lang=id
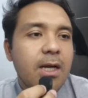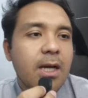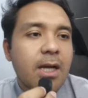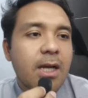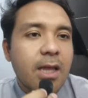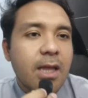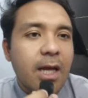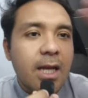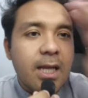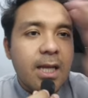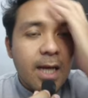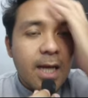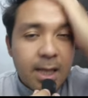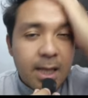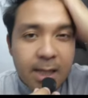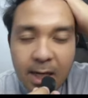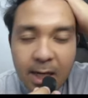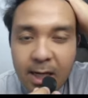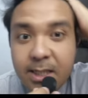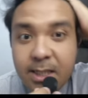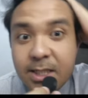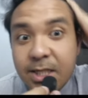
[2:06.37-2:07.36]
kita lihat
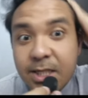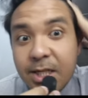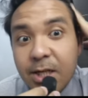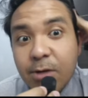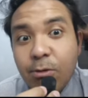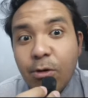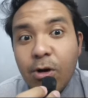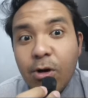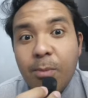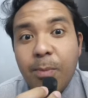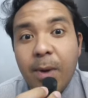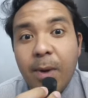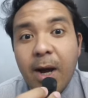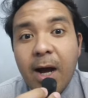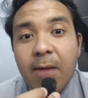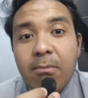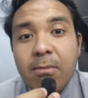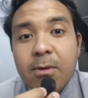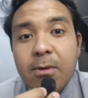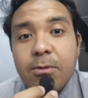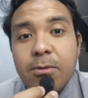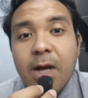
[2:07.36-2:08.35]
karena di sini gue udah
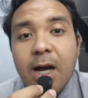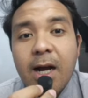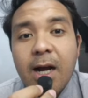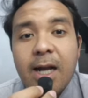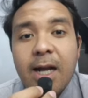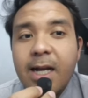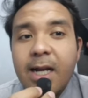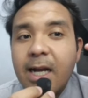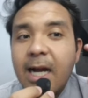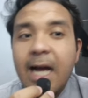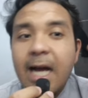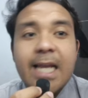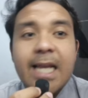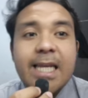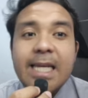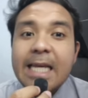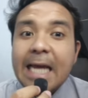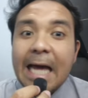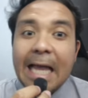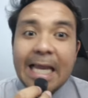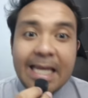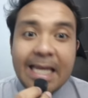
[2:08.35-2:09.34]
paham udah nggak ada
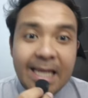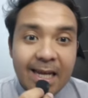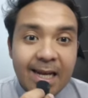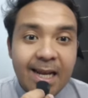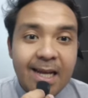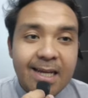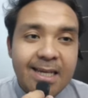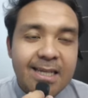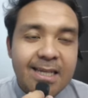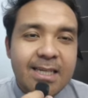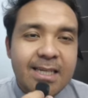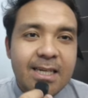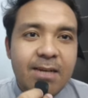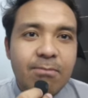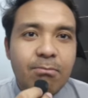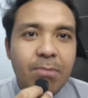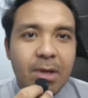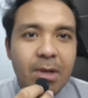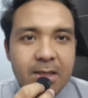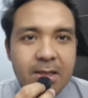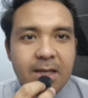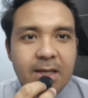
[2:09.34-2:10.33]
kali-kalian lagi. Jadi
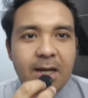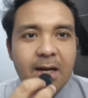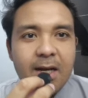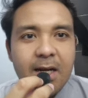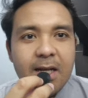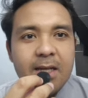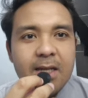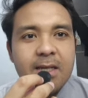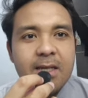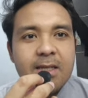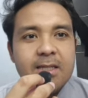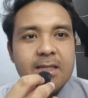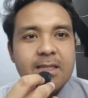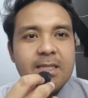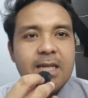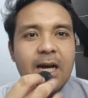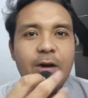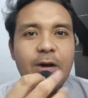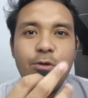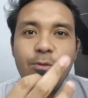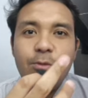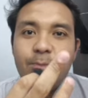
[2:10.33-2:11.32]
matchnya akan
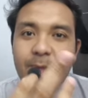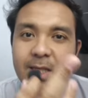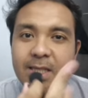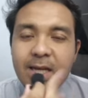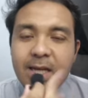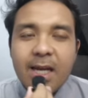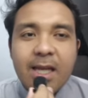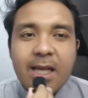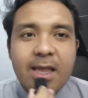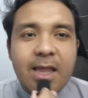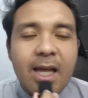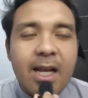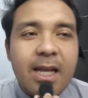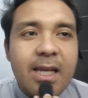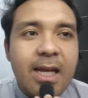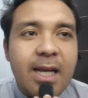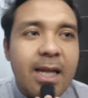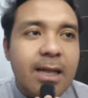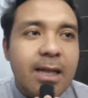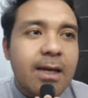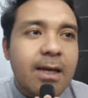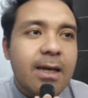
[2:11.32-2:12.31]
jauh bisa kita
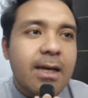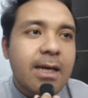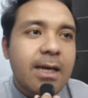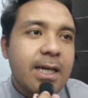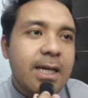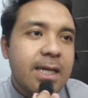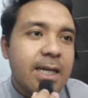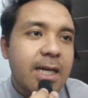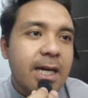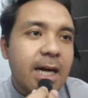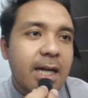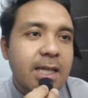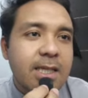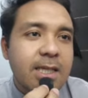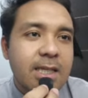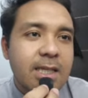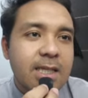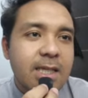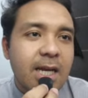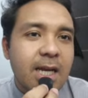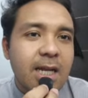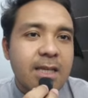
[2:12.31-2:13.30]
lihat dengan
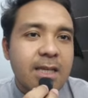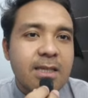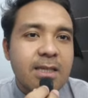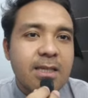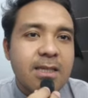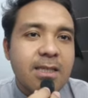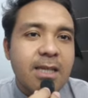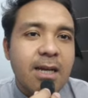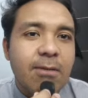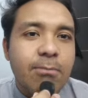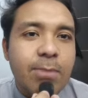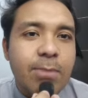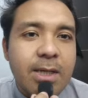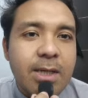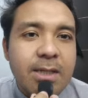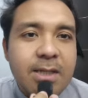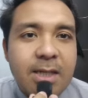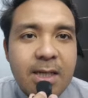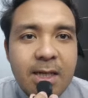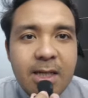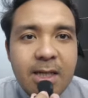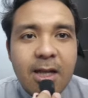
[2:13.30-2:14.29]
secara seksama.
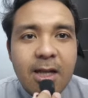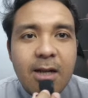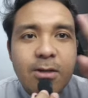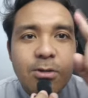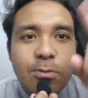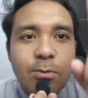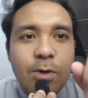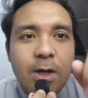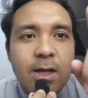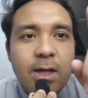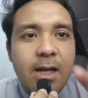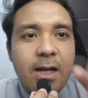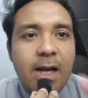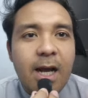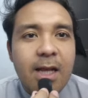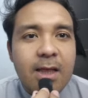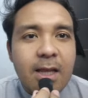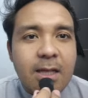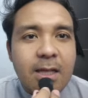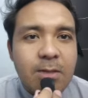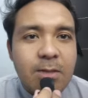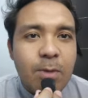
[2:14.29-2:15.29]
Jadi kita langsung mulai dari
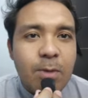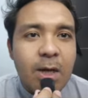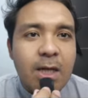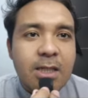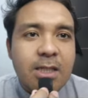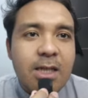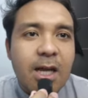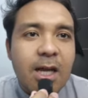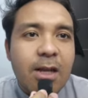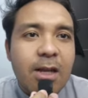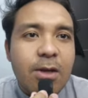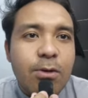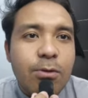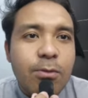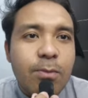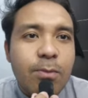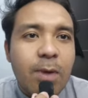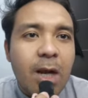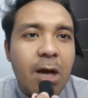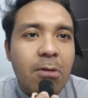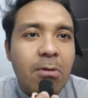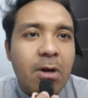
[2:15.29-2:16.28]
atas Bang Seriu
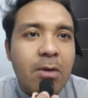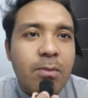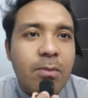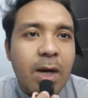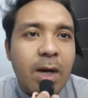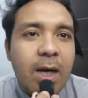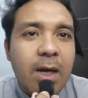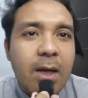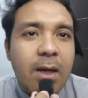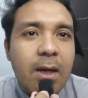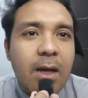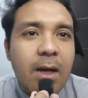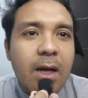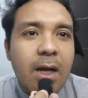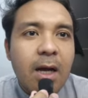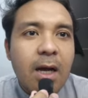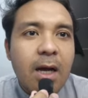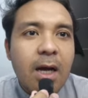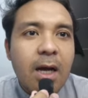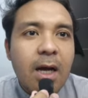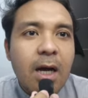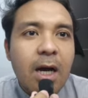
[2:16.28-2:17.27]
melawan Bang
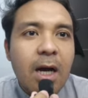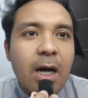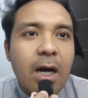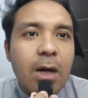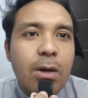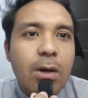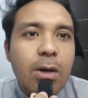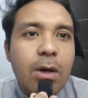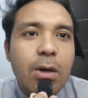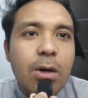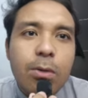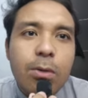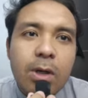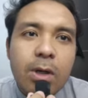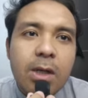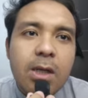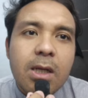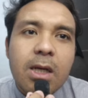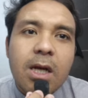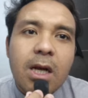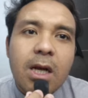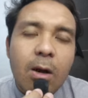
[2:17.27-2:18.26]

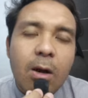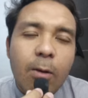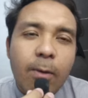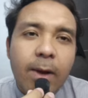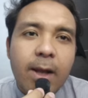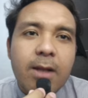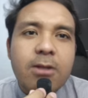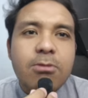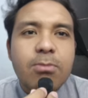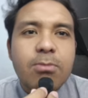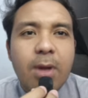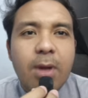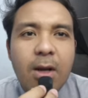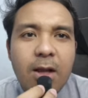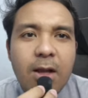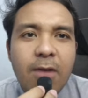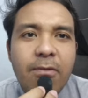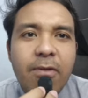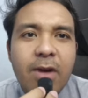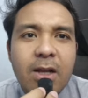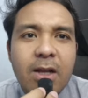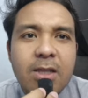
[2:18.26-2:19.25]
Un Kenawen. Sebenarnya
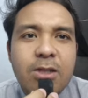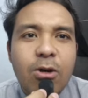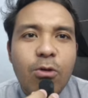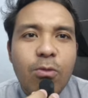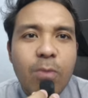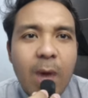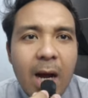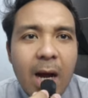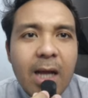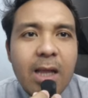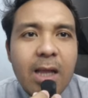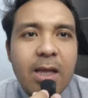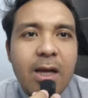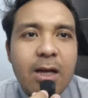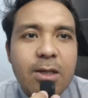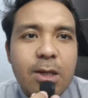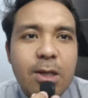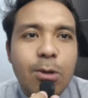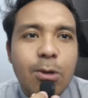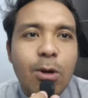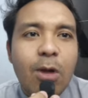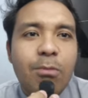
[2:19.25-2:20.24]
levelnya jauh banget ya.
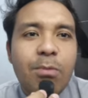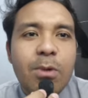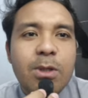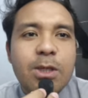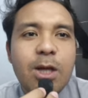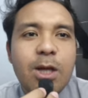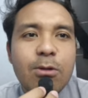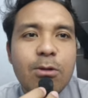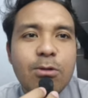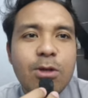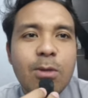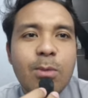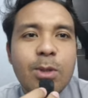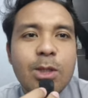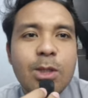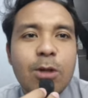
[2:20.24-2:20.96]
181 sama